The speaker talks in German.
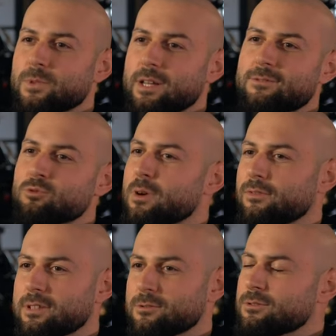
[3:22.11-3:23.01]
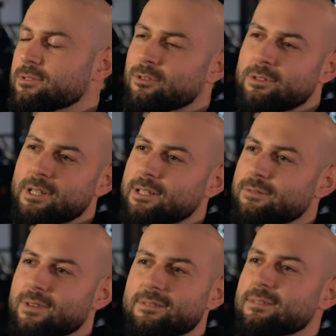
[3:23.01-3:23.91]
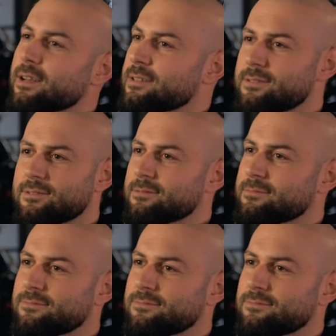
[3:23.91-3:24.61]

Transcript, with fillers: Kannst du mal vielleicht kurz den Leuten erklären, was ist eigentlich